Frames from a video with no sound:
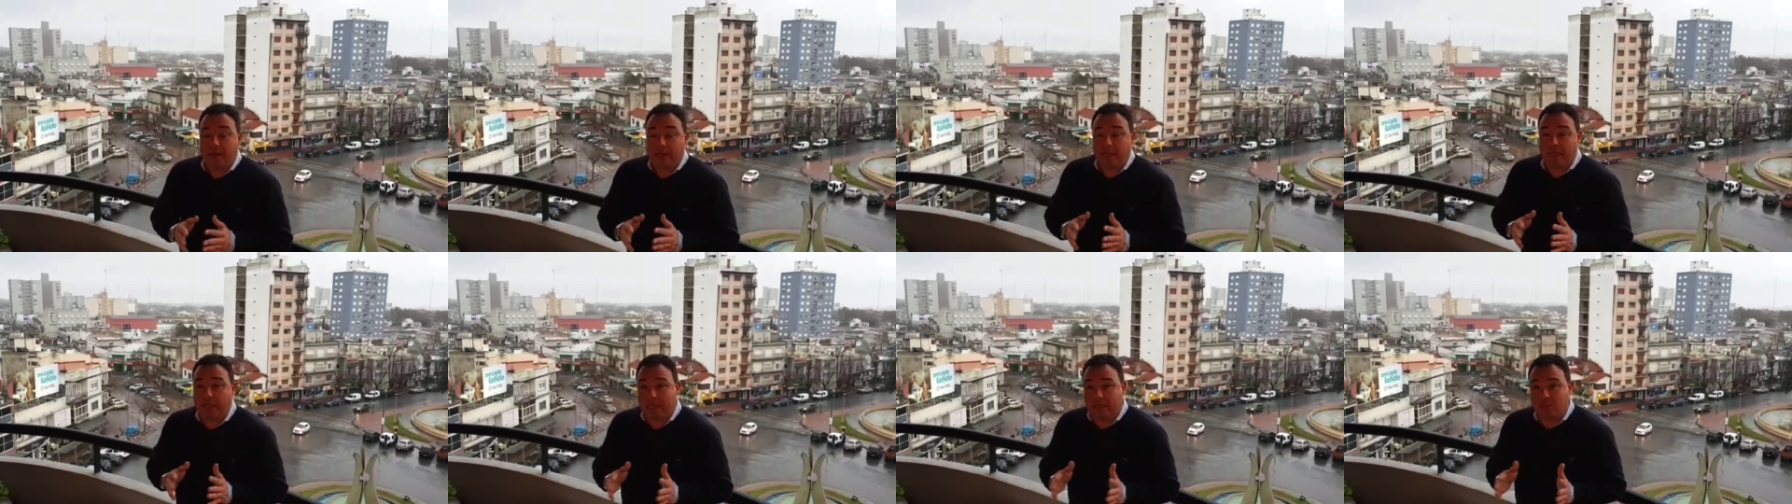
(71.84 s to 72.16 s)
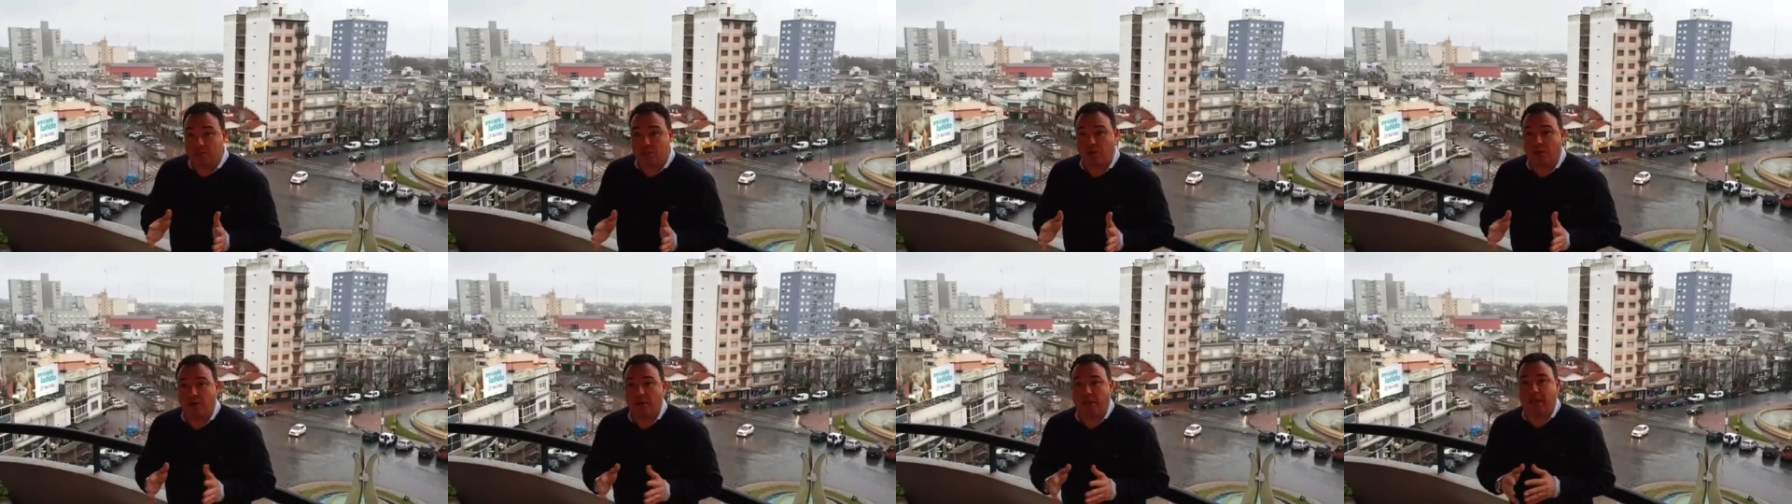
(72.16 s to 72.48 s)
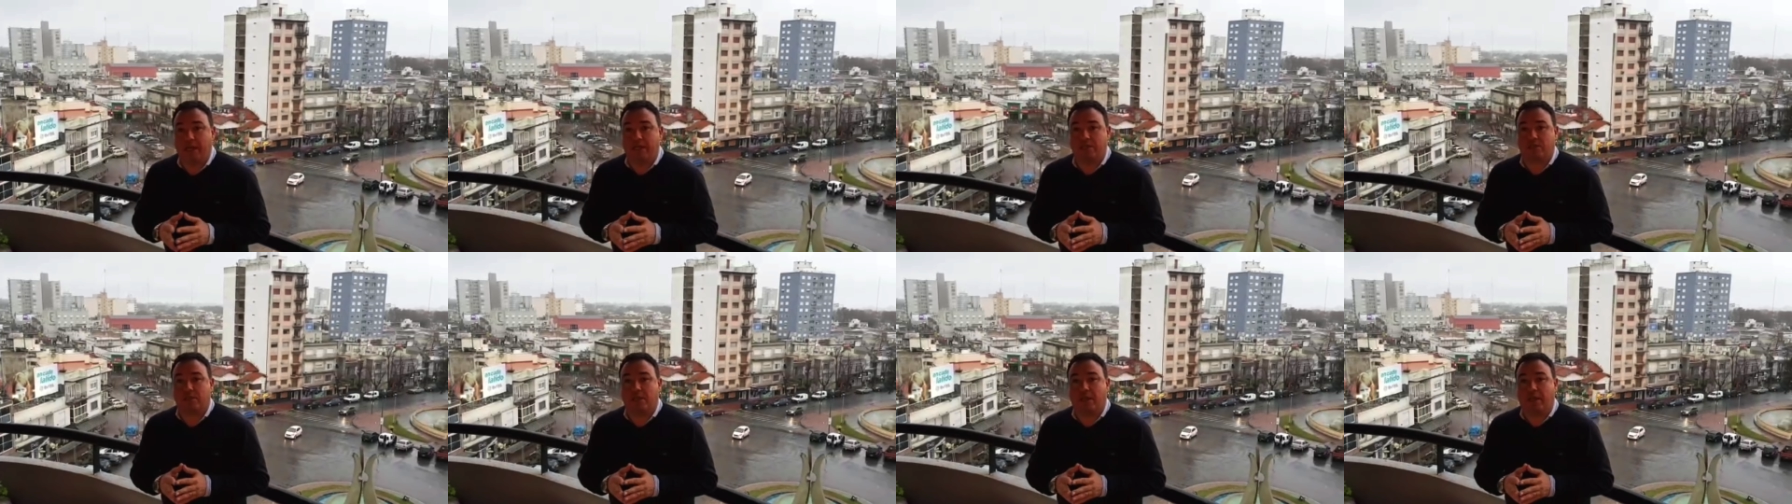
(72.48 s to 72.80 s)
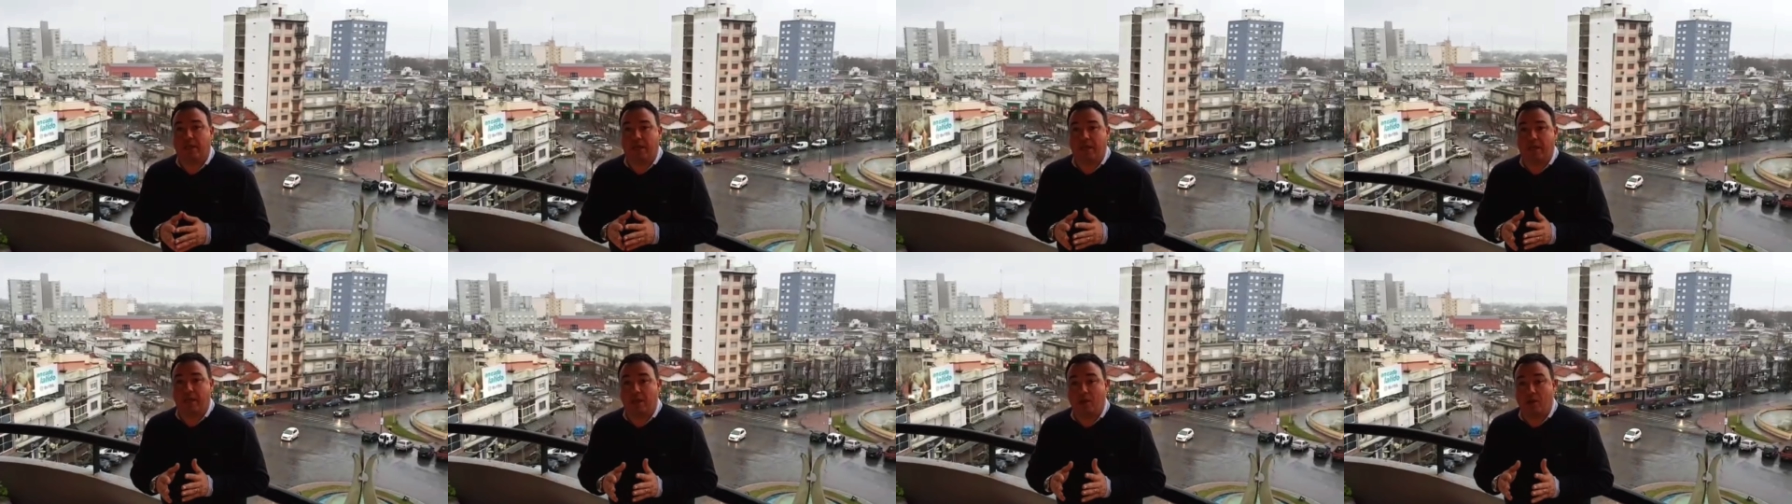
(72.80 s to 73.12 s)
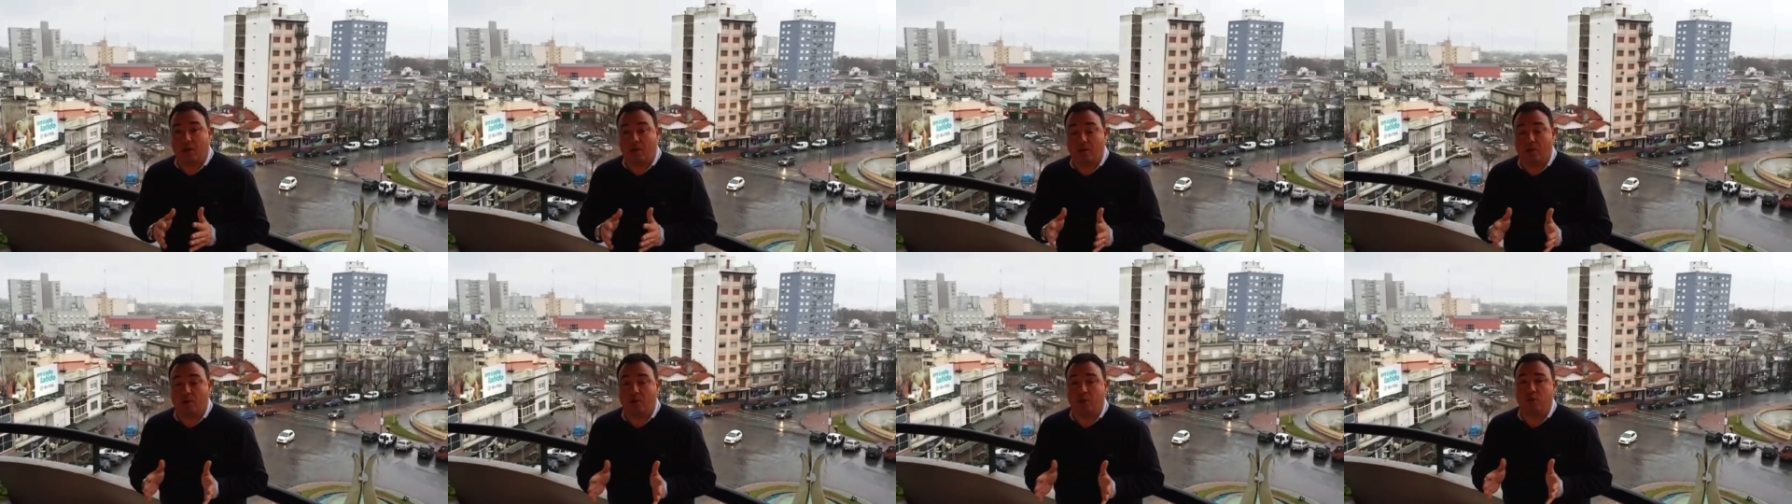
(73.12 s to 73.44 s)
y eso es eh,
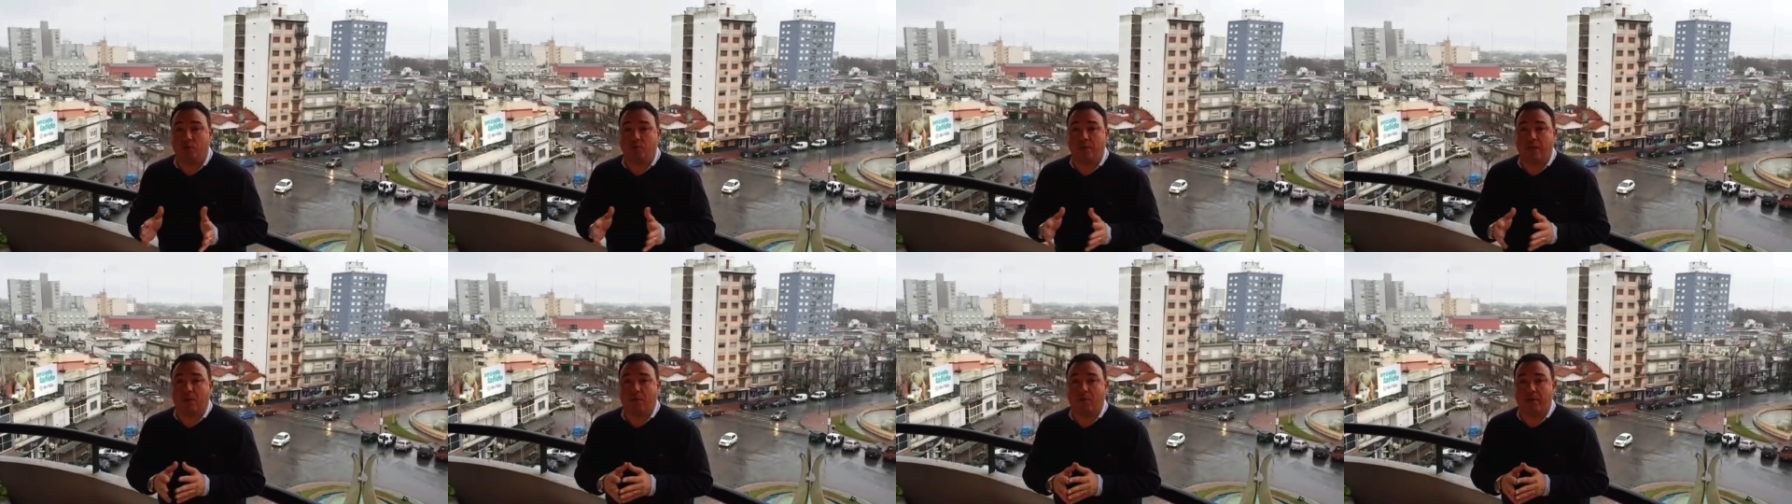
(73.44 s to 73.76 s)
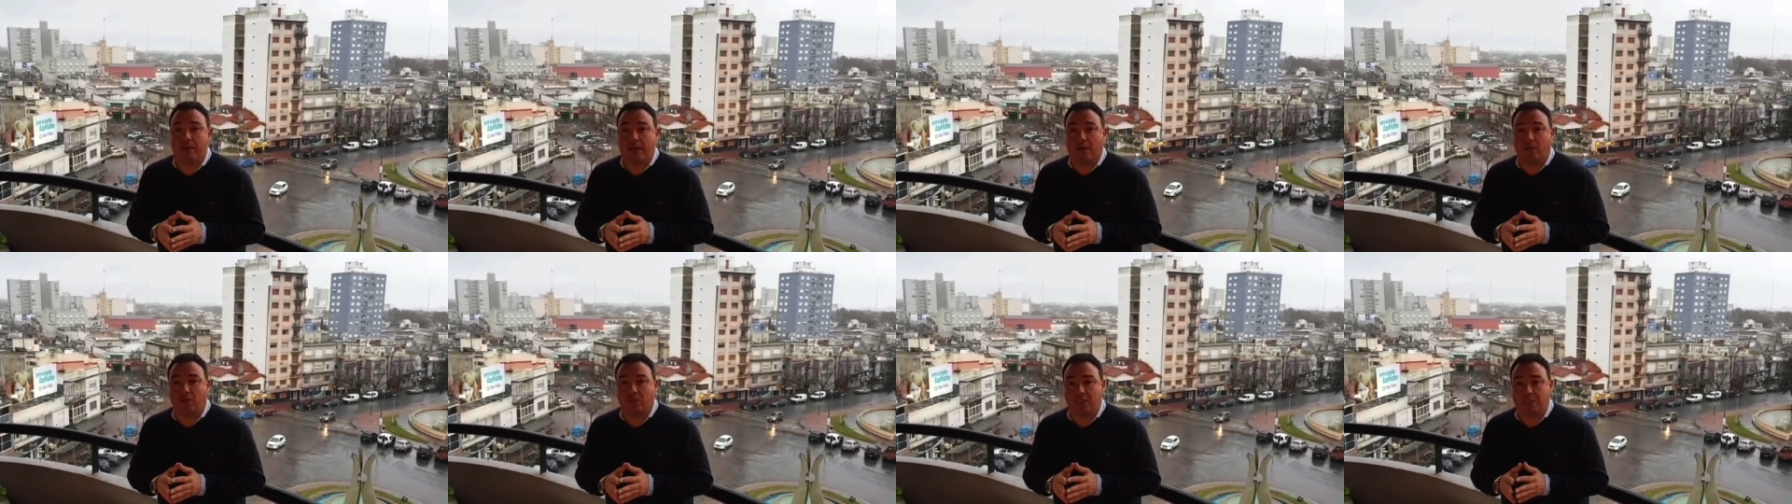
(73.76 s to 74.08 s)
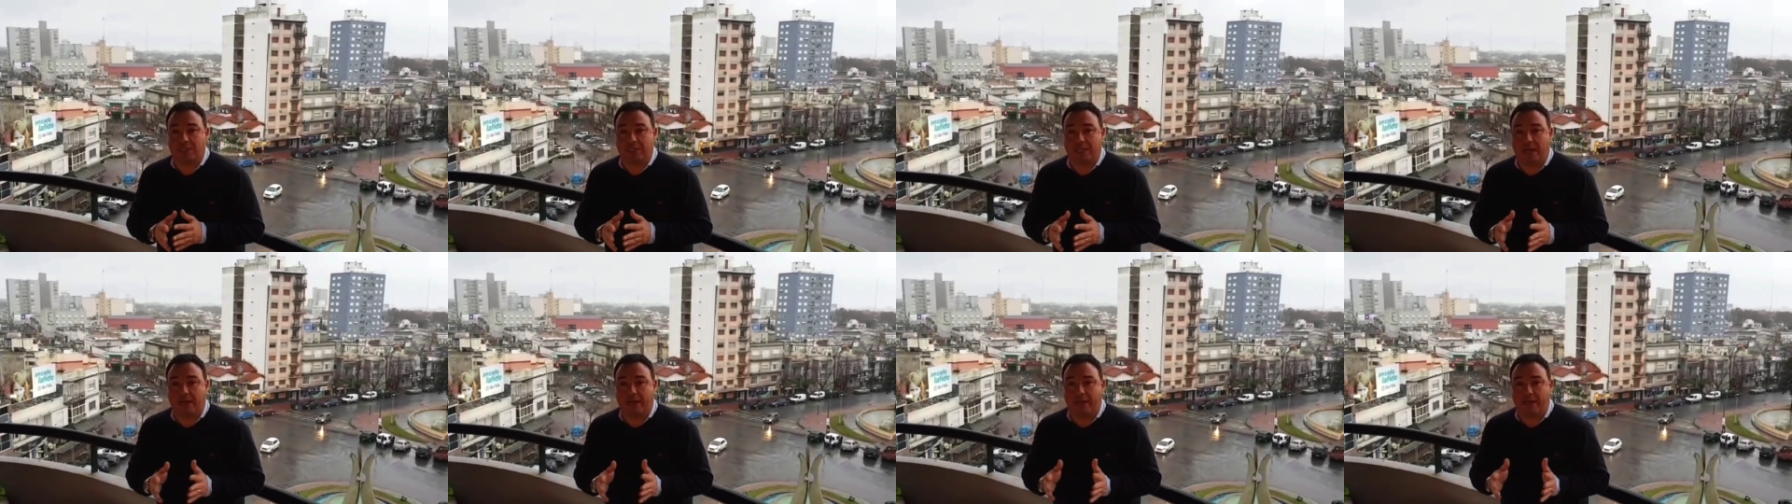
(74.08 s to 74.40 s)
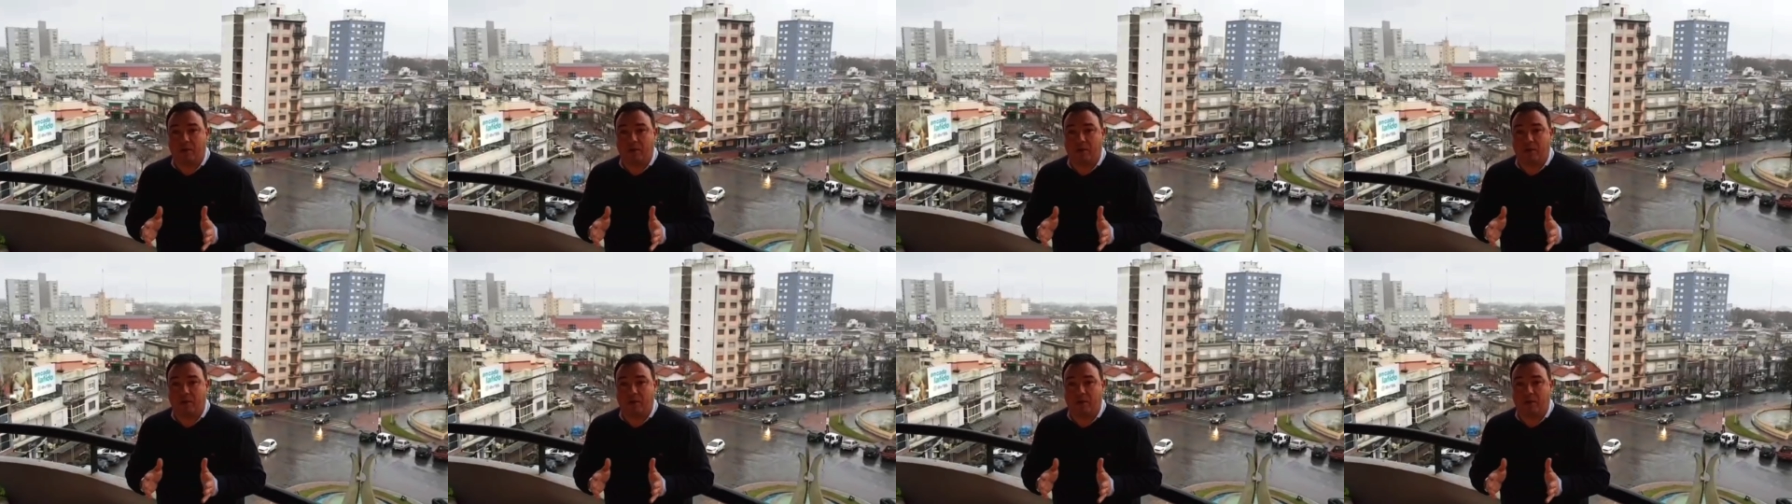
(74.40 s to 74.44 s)
hoy una buena noticia